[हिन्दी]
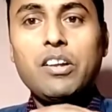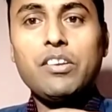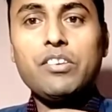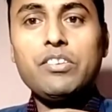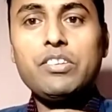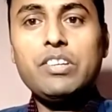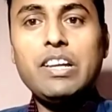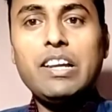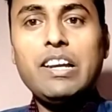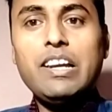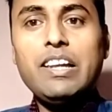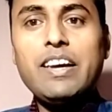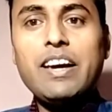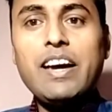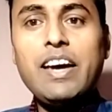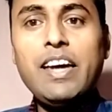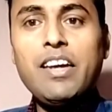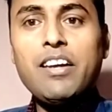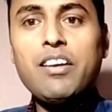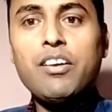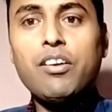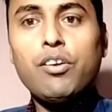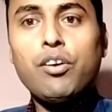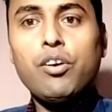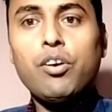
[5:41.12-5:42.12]
ये ले
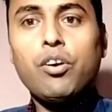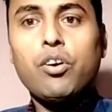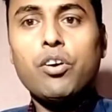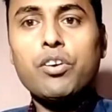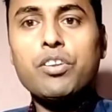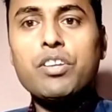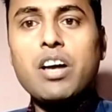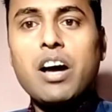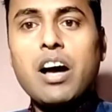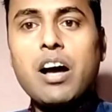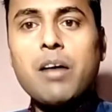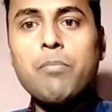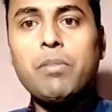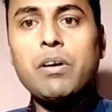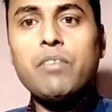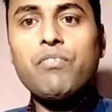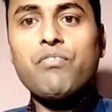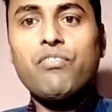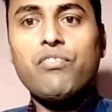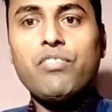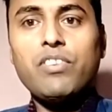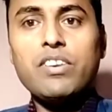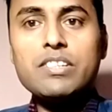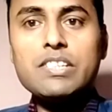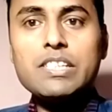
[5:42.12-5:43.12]
आए और यहां पर
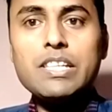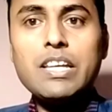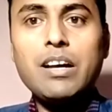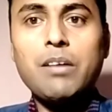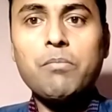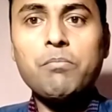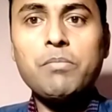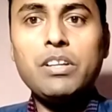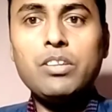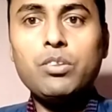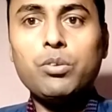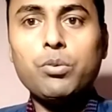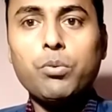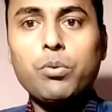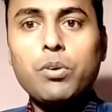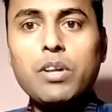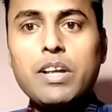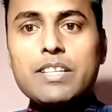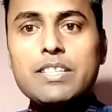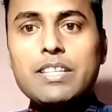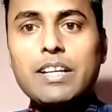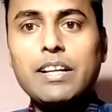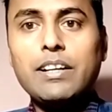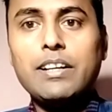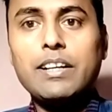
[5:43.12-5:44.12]
फिर से हमने
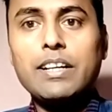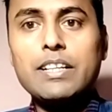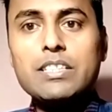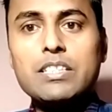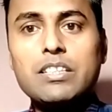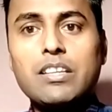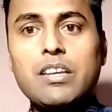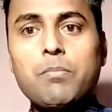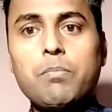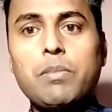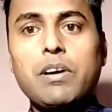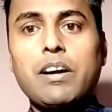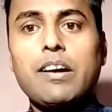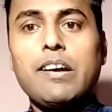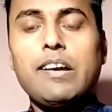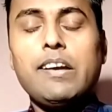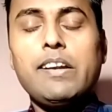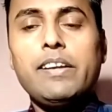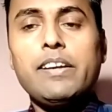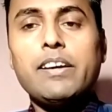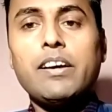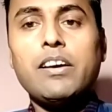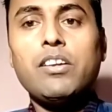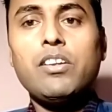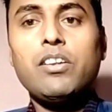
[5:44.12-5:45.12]
थोड़ा सा कस के पकड़
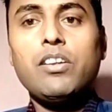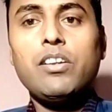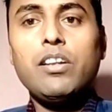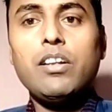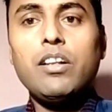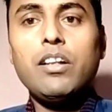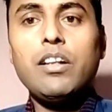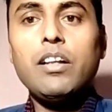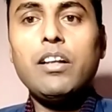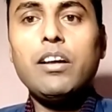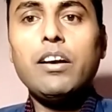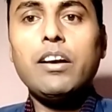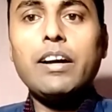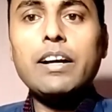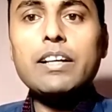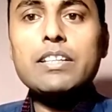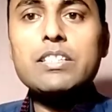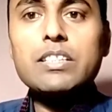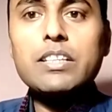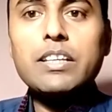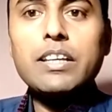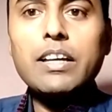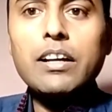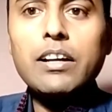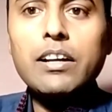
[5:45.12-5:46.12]
लिया
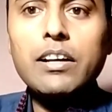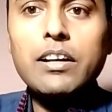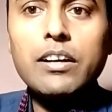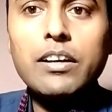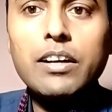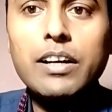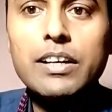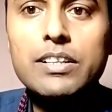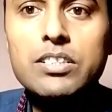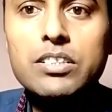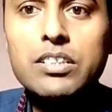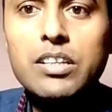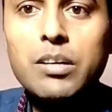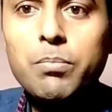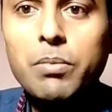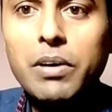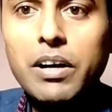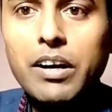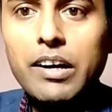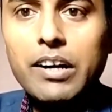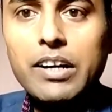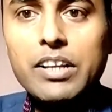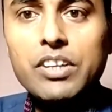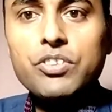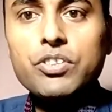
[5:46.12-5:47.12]
कस के कस के
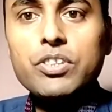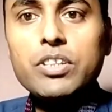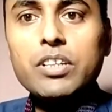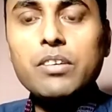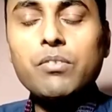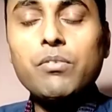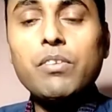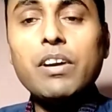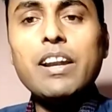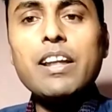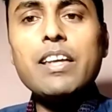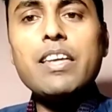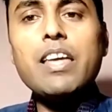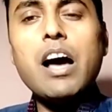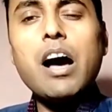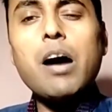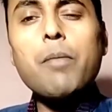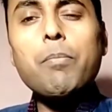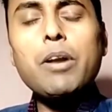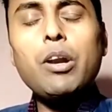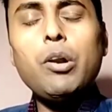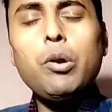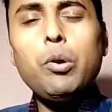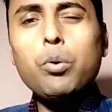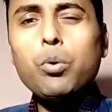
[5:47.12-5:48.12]
पकड़ लीजिए वरना यहां
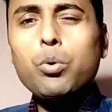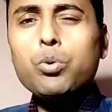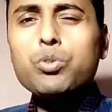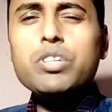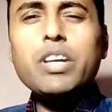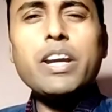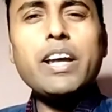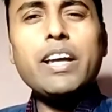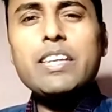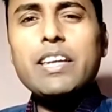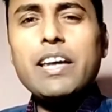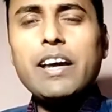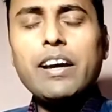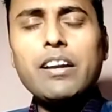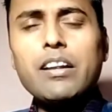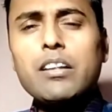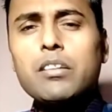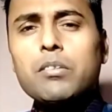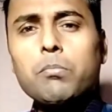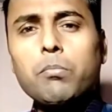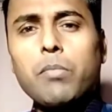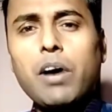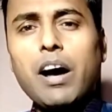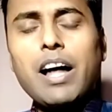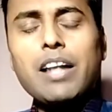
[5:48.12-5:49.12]
पर लूज रह जाएगा ना
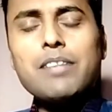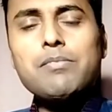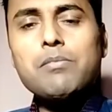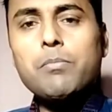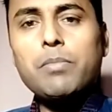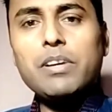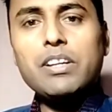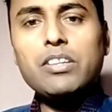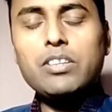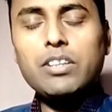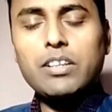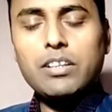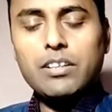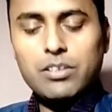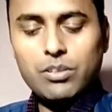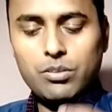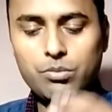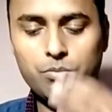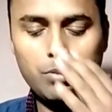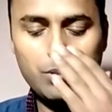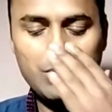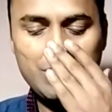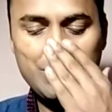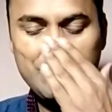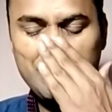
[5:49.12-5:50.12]
तो बाद में बड़ी दिक्कत
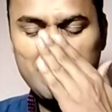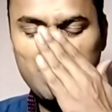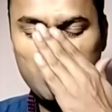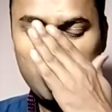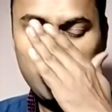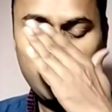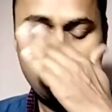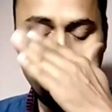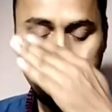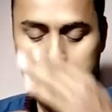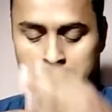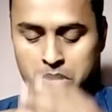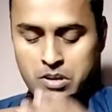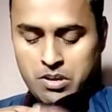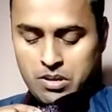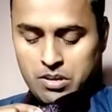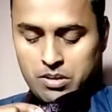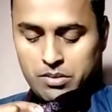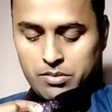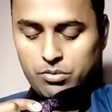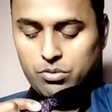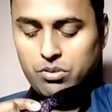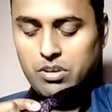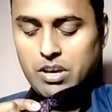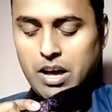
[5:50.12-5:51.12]
होगी
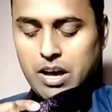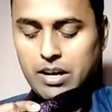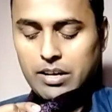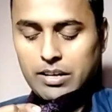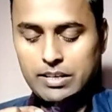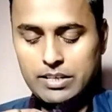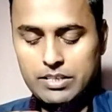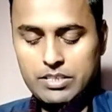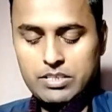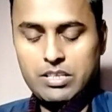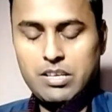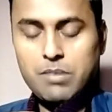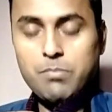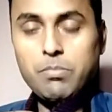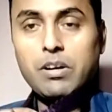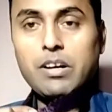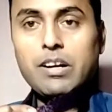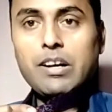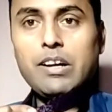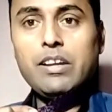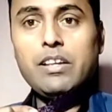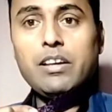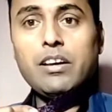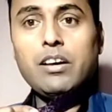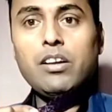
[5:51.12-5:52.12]
तो यहां कस के
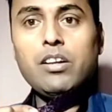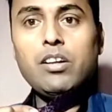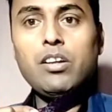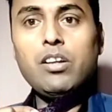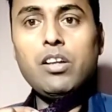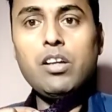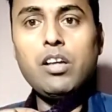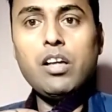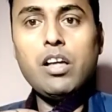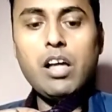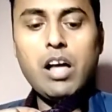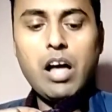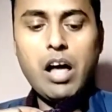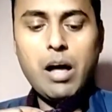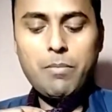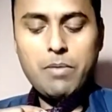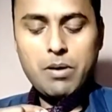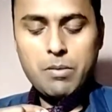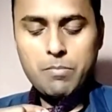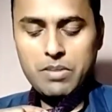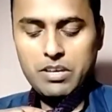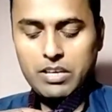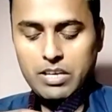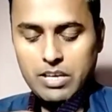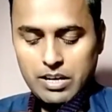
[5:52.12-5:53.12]
पकड़ लिया अब
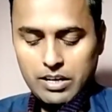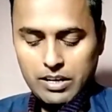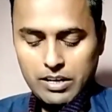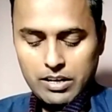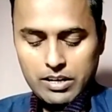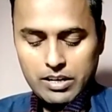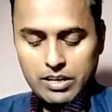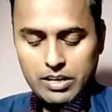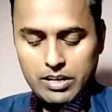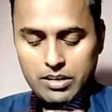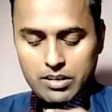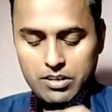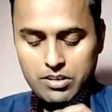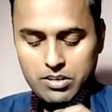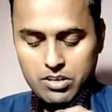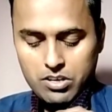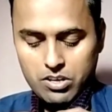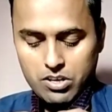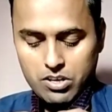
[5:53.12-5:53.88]
हमें क्या करना है